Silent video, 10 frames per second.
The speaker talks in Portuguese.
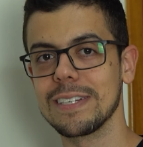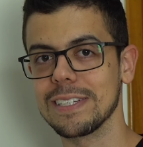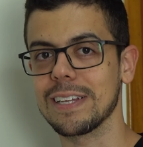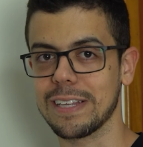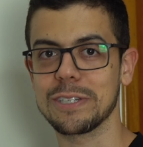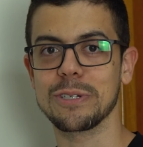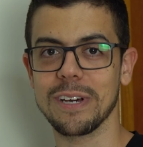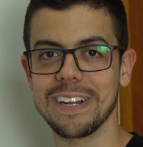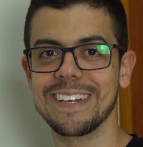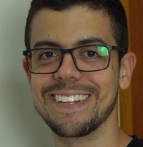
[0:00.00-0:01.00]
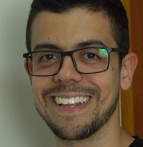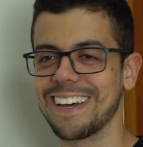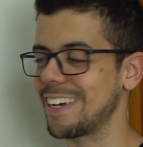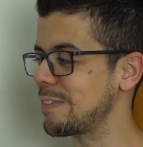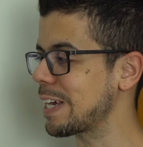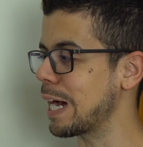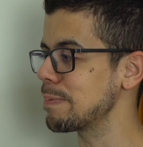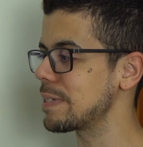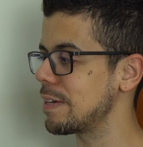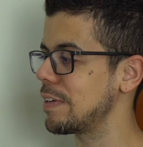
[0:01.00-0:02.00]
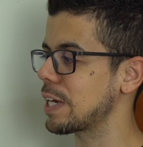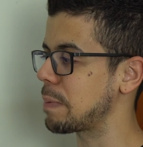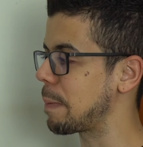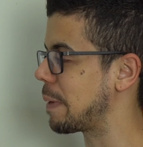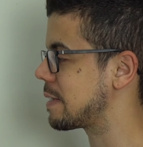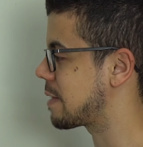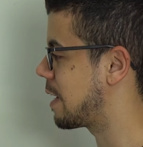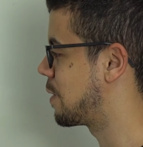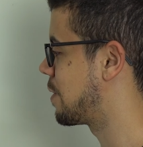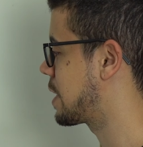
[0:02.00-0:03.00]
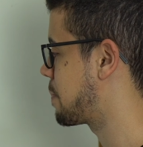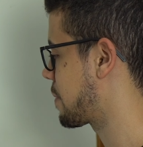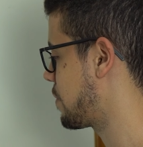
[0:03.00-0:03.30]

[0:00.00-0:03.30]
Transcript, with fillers: Já tá chorando lá. Vem cá pra você ver que o papai instalou aqui pra